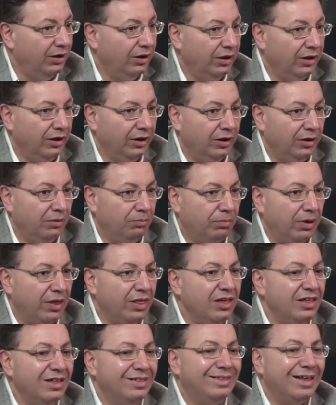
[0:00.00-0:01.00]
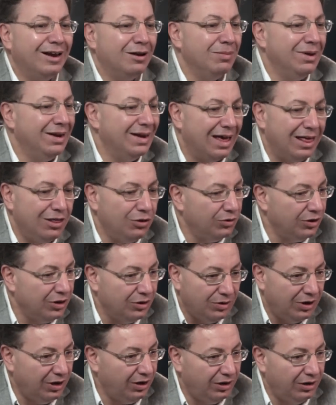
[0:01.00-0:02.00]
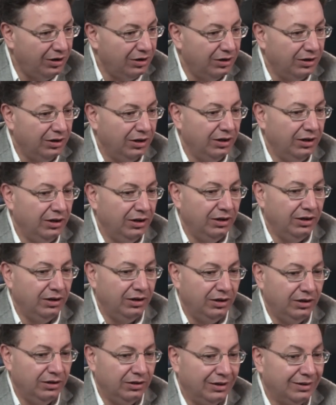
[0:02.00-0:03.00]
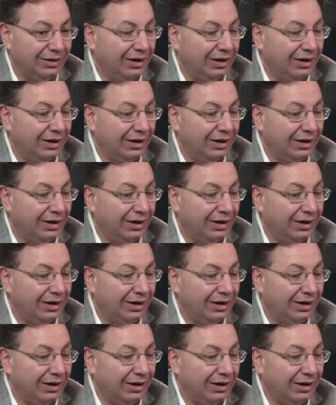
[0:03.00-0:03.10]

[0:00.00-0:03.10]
eh, pedís determinado nivel de,